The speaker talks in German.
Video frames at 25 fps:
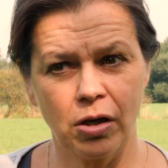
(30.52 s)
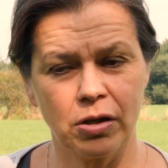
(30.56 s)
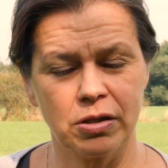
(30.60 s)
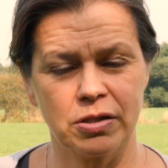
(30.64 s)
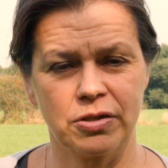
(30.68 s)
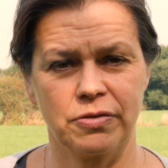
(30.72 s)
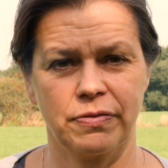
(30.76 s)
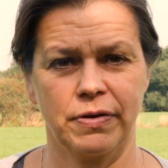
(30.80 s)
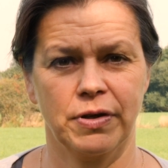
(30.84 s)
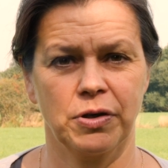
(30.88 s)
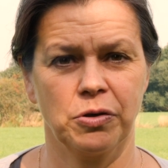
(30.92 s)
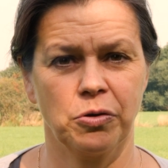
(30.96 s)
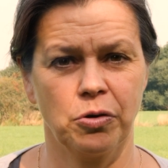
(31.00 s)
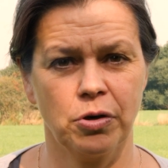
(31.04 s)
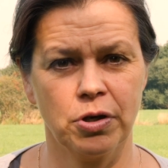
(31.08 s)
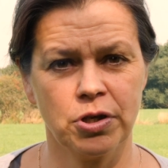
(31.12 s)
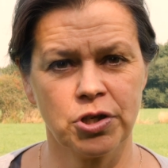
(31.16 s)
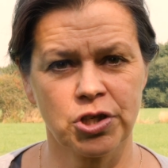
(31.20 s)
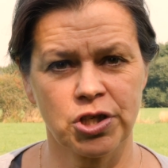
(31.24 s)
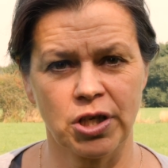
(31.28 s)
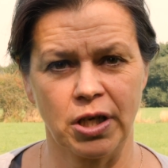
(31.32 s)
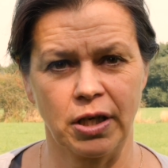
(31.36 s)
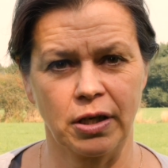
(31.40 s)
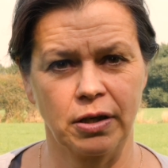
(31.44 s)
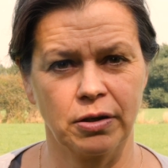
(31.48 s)
Und es war eine
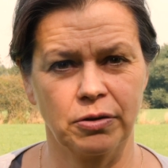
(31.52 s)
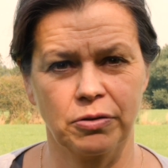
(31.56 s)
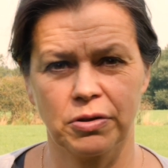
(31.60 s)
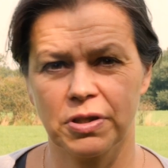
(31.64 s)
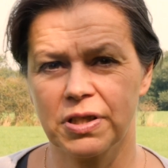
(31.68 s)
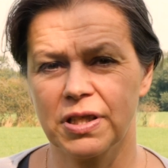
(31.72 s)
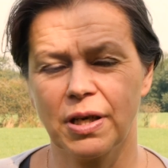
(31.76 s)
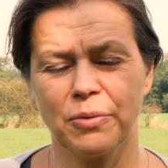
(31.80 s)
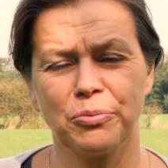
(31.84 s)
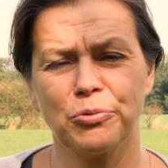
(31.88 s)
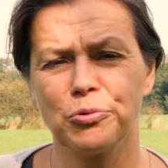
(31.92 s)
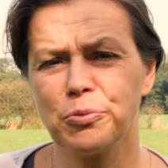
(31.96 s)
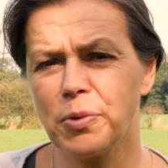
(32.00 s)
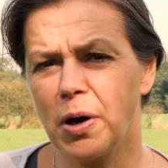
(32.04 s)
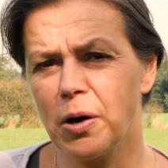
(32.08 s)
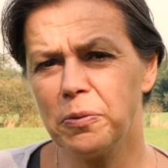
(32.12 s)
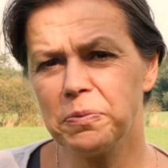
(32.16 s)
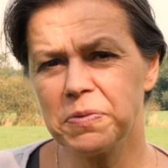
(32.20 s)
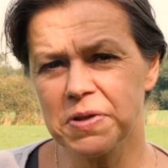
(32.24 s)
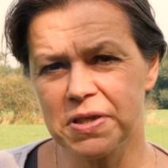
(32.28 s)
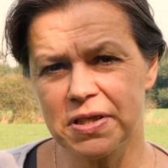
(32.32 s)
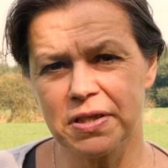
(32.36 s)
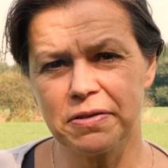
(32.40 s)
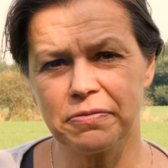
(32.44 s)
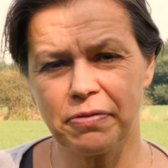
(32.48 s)
Heuschrecke. Und ich habe überhaupt
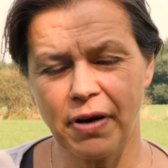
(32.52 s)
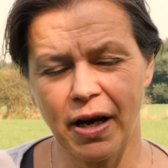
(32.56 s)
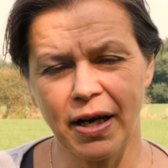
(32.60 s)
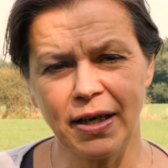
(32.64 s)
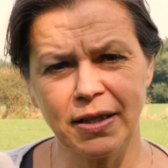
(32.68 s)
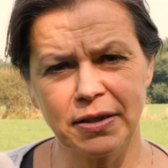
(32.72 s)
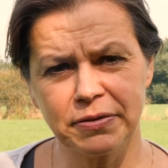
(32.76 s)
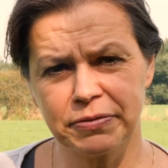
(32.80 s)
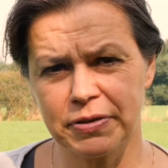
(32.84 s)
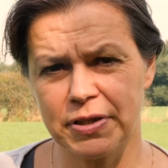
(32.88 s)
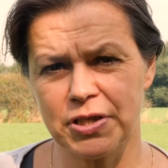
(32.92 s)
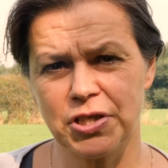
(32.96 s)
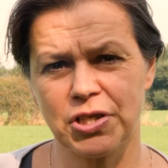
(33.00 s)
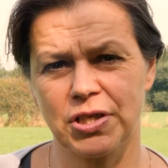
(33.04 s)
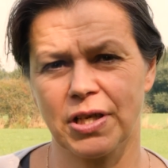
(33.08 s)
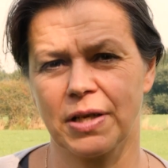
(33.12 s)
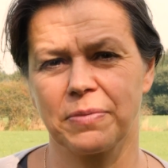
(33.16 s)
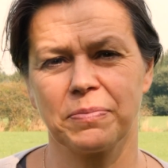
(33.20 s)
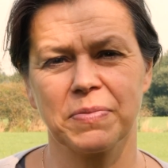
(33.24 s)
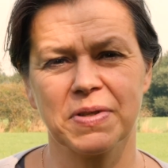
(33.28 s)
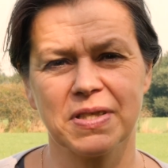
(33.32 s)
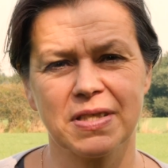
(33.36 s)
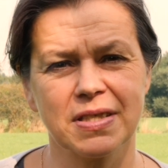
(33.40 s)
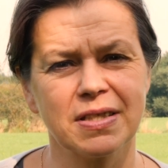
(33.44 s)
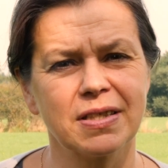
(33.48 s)
nicht die Frage
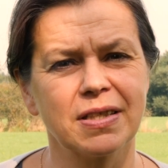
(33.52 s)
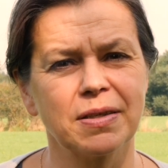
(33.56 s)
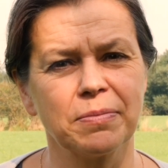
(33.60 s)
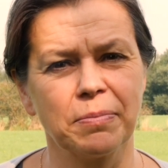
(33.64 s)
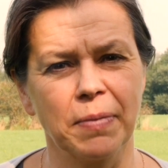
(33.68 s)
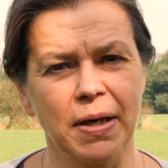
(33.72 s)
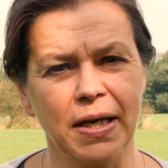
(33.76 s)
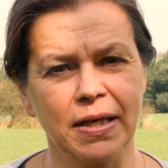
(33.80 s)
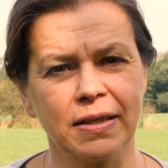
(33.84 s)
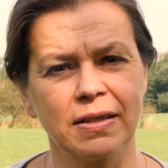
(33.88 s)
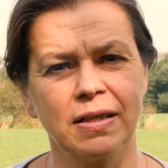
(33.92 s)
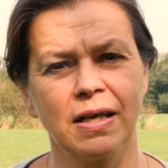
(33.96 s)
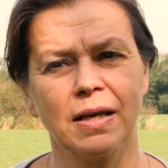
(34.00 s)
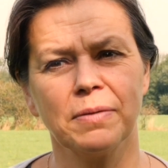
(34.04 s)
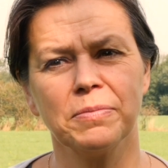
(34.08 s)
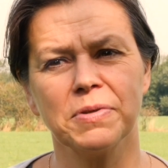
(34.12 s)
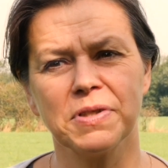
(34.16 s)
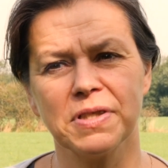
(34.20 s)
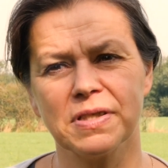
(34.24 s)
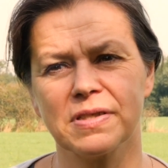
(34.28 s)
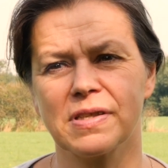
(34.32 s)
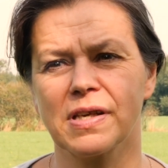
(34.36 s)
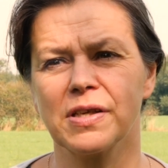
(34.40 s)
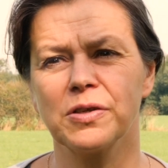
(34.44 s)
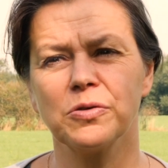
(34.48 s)
verstanden, bis ich gemerkt habe,
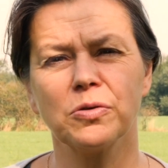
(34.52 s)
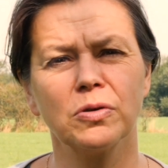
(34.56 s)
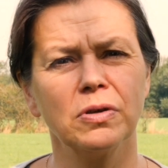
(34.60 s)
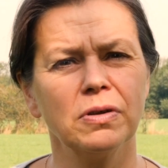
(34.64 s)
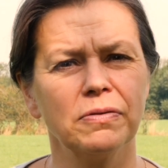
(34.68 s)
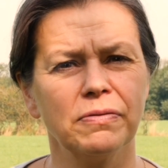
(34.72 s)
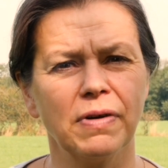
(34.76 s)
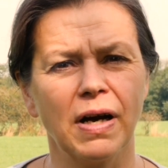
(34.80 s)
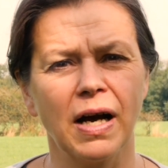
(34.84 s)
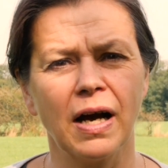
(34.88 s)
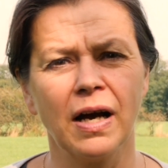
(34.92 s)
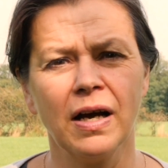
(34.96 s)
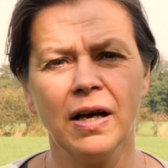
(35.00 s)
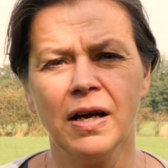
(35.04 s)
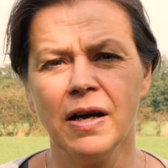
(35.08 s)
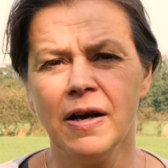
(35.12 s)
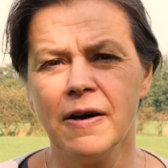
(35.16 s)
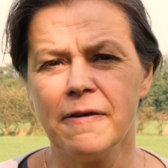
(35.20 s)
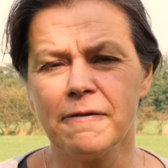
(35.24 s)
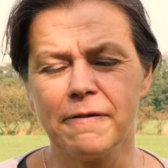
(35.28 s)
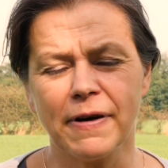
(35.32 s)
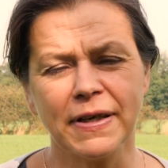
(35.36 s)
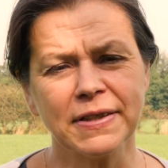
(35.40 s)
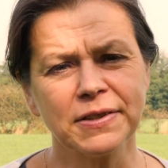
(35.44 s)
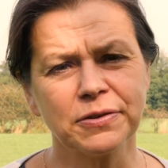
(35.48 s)
dieser Junge war
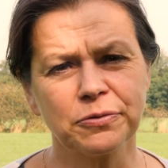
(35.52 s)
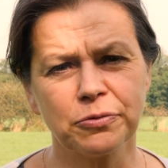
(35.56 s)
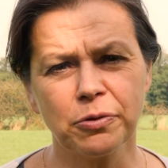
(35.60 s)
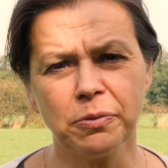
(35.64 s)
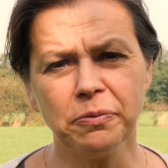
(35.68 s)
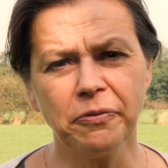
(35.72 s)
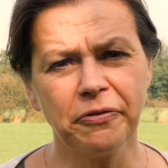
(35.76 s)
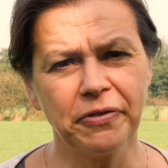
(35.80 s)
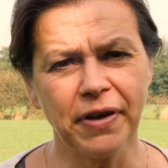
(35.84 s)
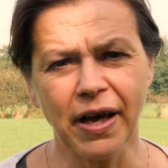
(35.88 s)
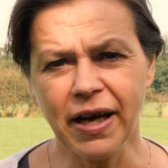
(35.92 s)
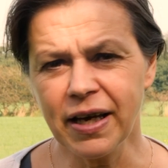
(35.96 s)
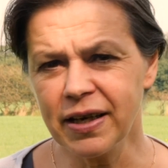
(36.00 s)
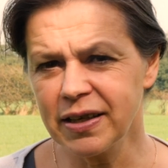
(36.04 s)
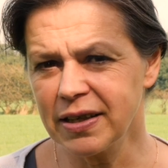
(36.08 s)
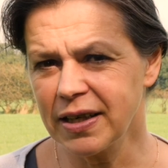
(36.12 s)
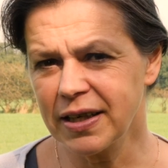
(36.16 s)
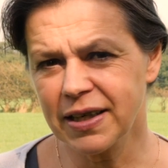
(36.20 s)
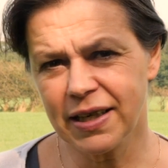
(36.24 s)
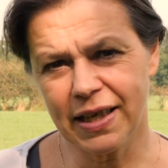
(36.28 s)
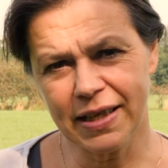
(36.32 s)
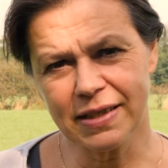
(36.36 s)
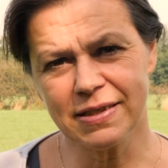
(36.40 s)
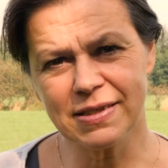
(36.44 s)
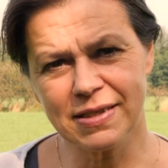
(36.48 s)
fast fünf Jahre
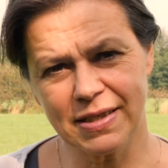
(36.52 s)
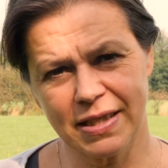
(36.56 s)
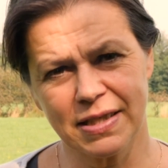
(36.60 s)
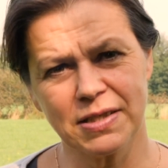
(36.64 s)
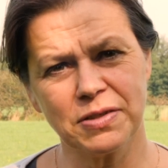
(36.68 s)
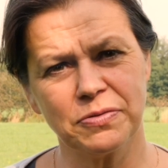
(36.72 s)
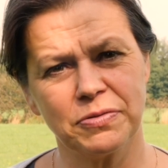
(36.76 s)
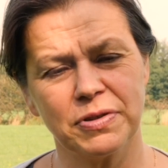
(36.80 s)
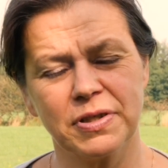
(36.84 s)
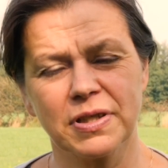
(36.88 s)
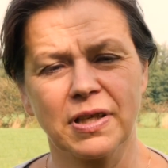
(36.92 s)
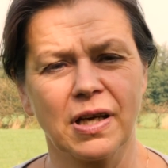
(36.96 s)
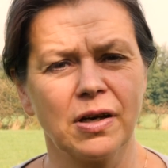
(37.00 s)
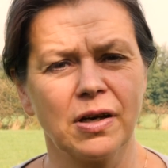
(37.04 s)
lang ganz, ganz viel